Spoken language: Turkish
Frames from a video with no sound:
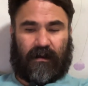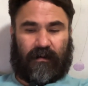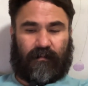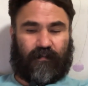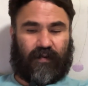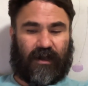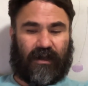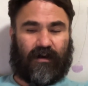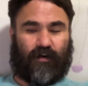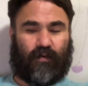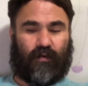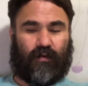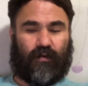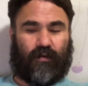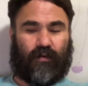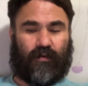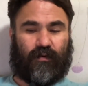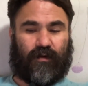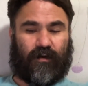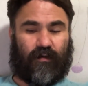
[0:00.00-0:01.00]
Peki o
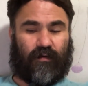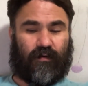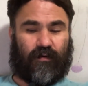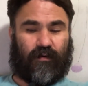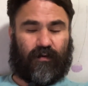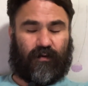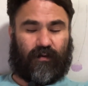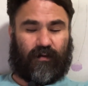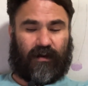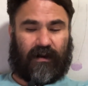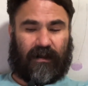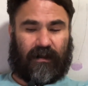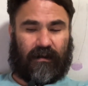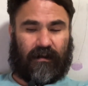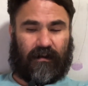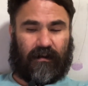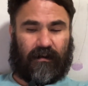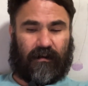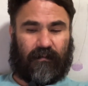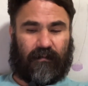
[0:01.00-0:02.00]
ölü ne oluyor öyle?
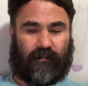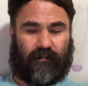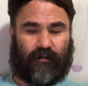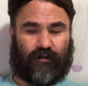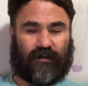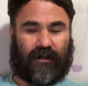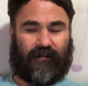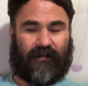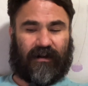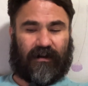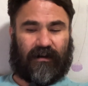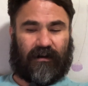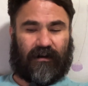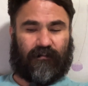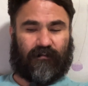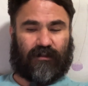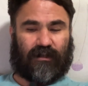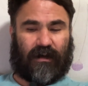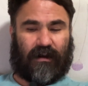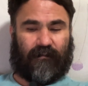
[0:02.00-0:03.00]
Bu sefer
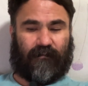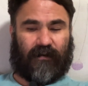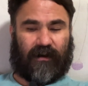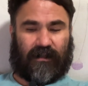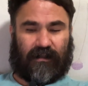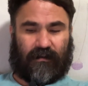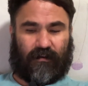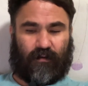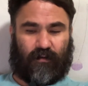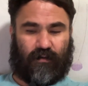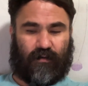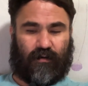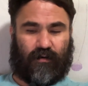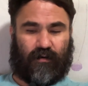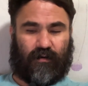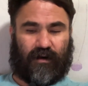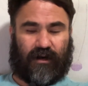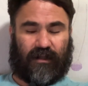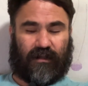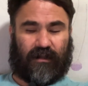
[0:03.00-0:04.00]
kılavuz cevap verdi.
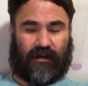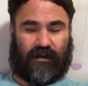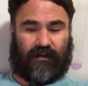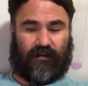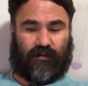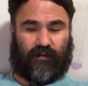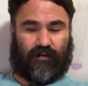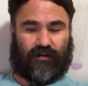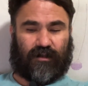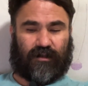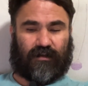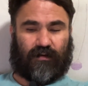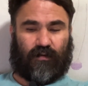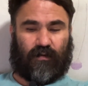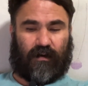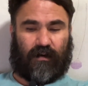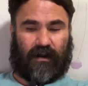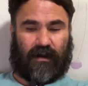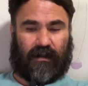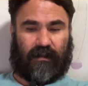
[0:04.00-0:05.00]
Ölü kadının kocası
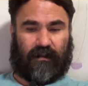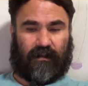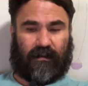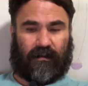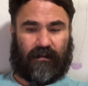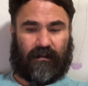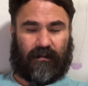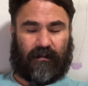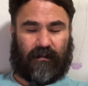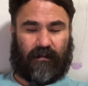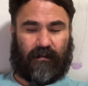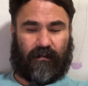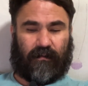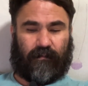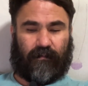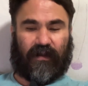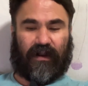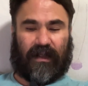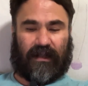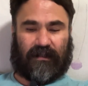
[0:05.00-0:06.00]
olan
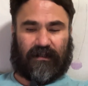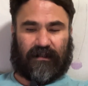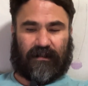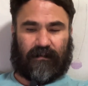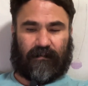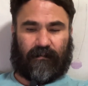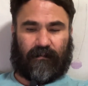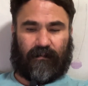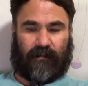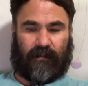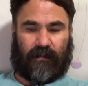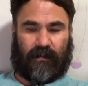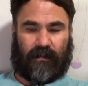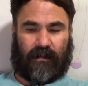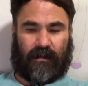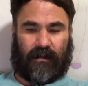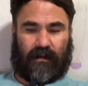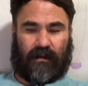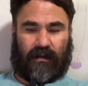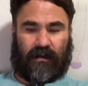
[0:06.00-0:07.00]
prens.
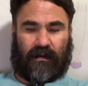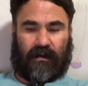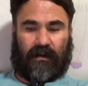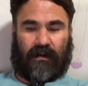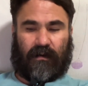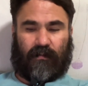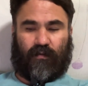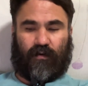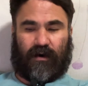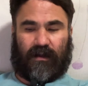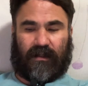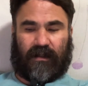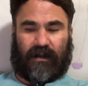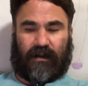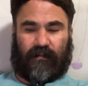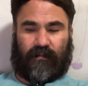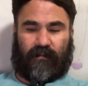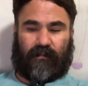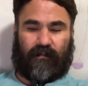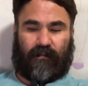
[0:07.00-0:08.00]
Bu
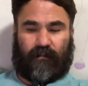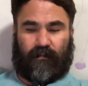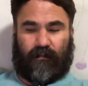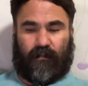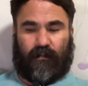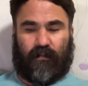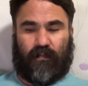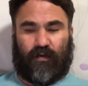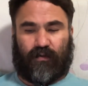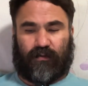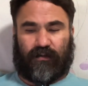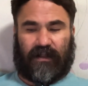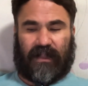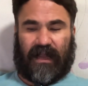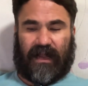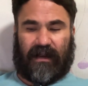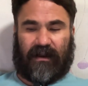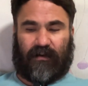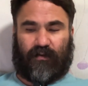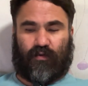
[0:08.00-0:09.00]
adam
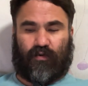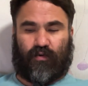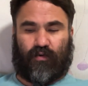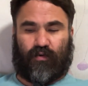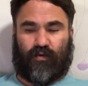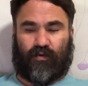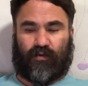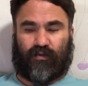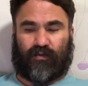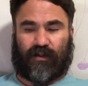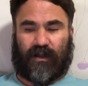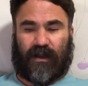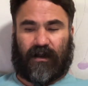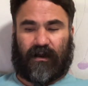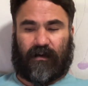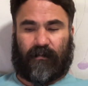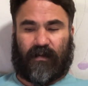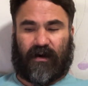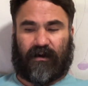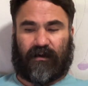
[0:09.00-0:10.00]

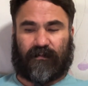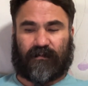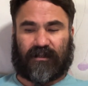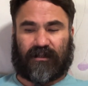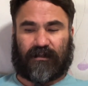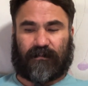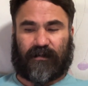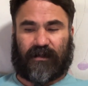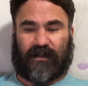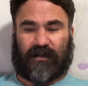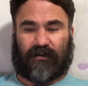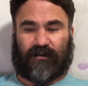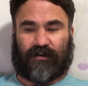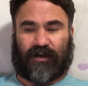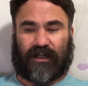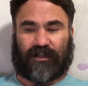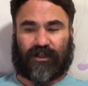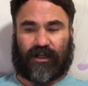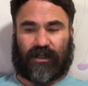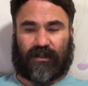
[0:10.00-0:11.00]
Bundelkung'da bağımsız bir
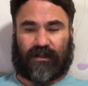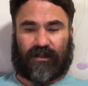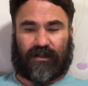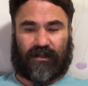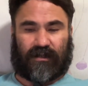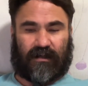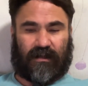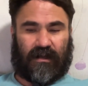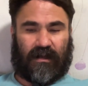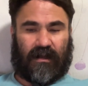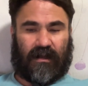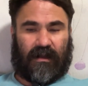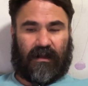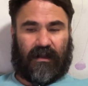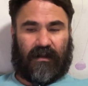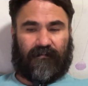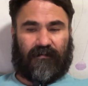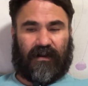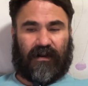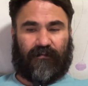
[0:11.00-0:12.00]
racadır.
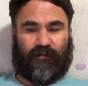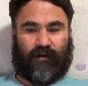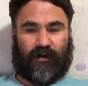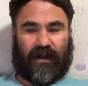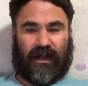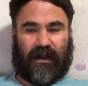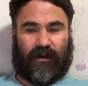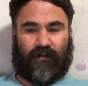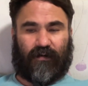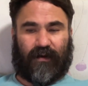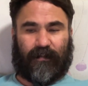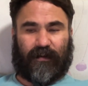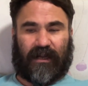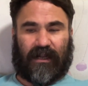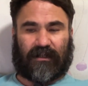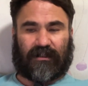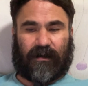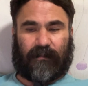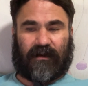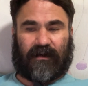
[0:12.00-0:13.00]
Filifok en ufak bir
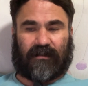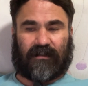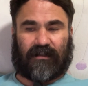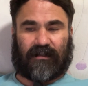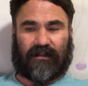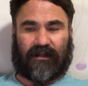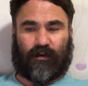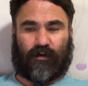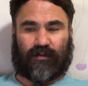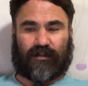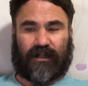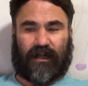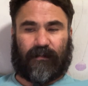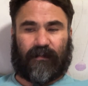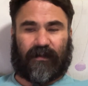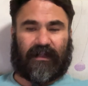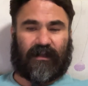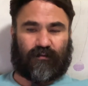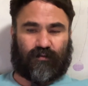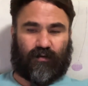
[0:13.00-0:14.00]
heyecan belirtisi
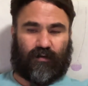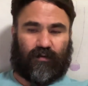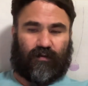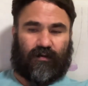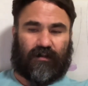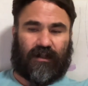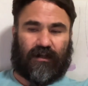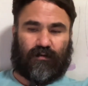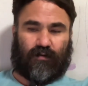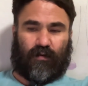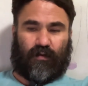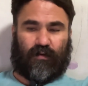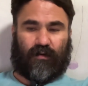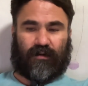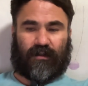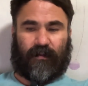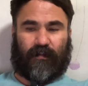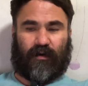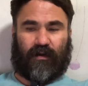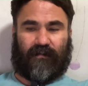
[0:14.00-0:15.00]
göstermeden sordu. Nasıl
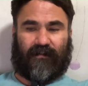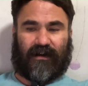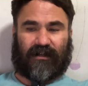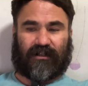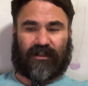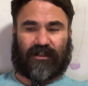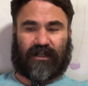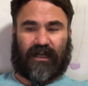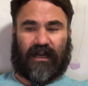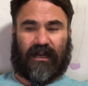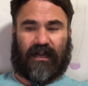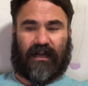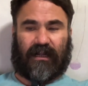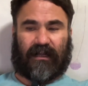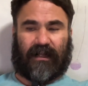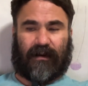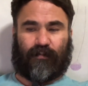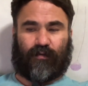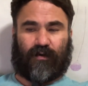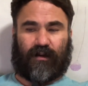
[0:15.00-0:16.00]
oluyor da böyle vahşice
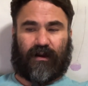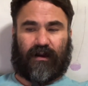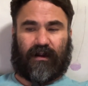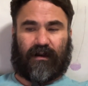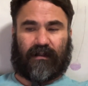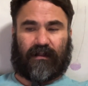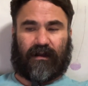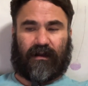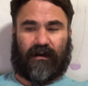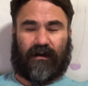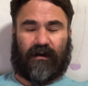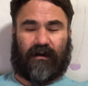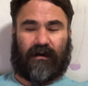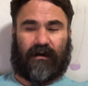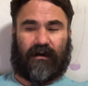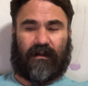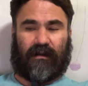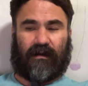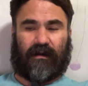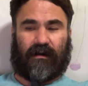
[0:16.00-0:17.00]
gelenekler buralarda
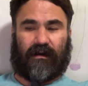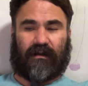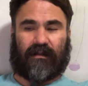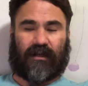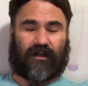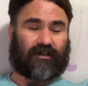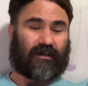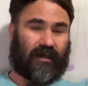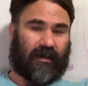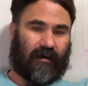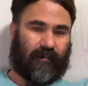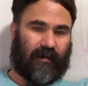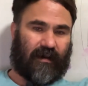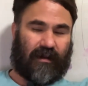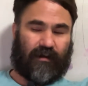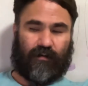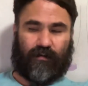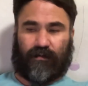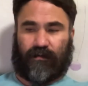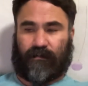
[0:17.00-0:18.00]
hala
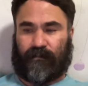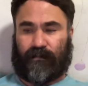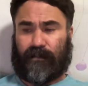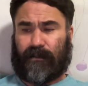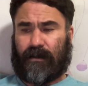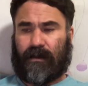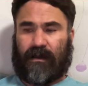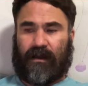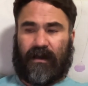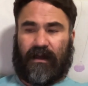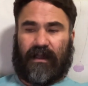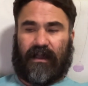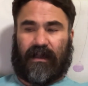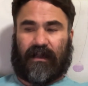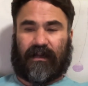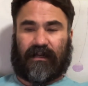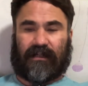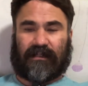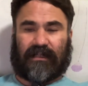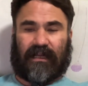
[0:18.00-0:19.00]
yaşayabiliyor?
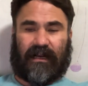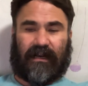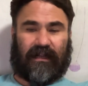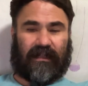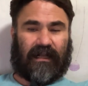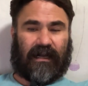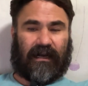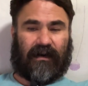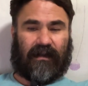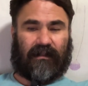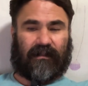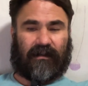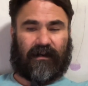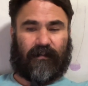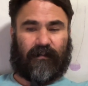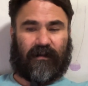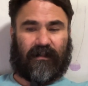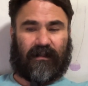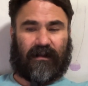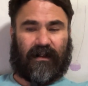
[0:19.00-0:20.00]
İngilizler neden
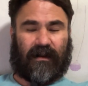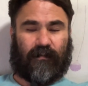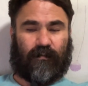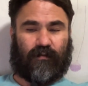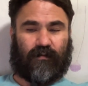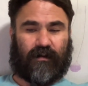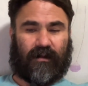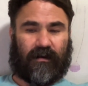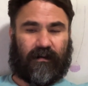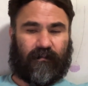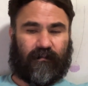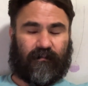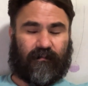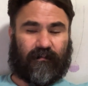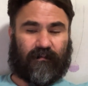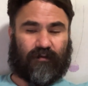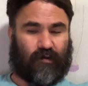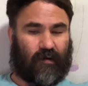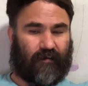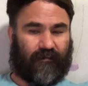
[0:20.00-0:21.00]
kaldıramadılar bunları?
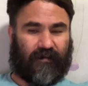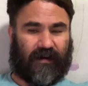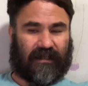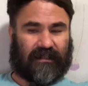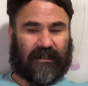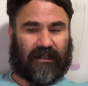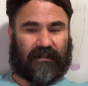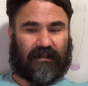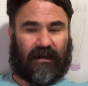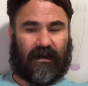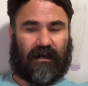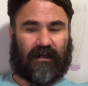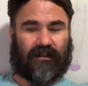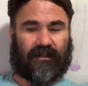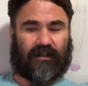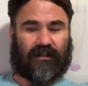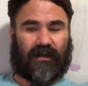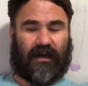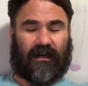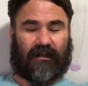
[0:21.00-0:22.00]
Sir Francis,
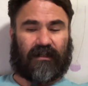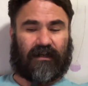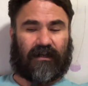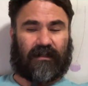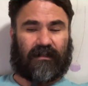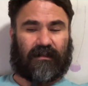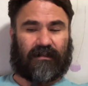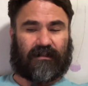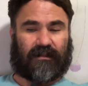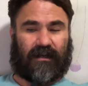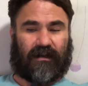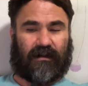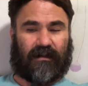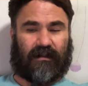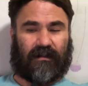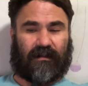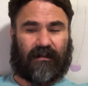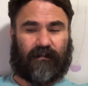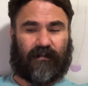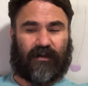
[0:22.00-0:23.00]
artık
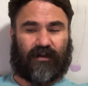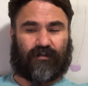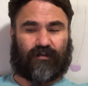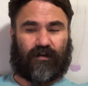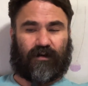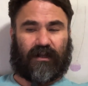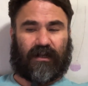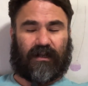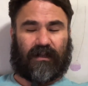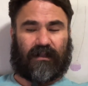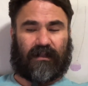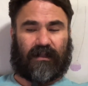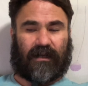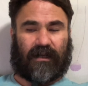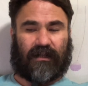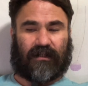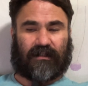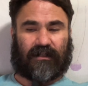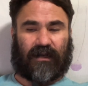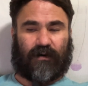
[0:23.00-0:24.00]
Hindistan'ın birçok yerinde
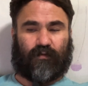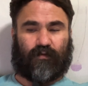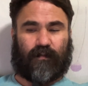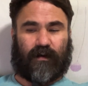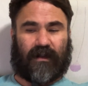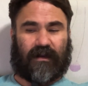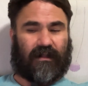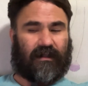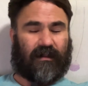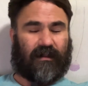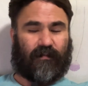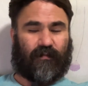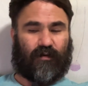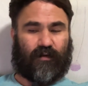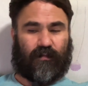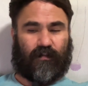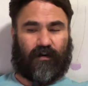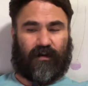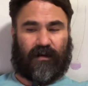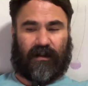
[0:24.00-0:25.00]
insan kurban
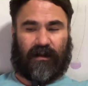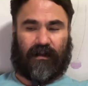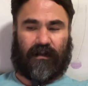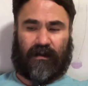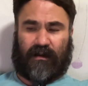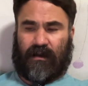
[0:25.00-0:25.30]
edilmiyor böyle.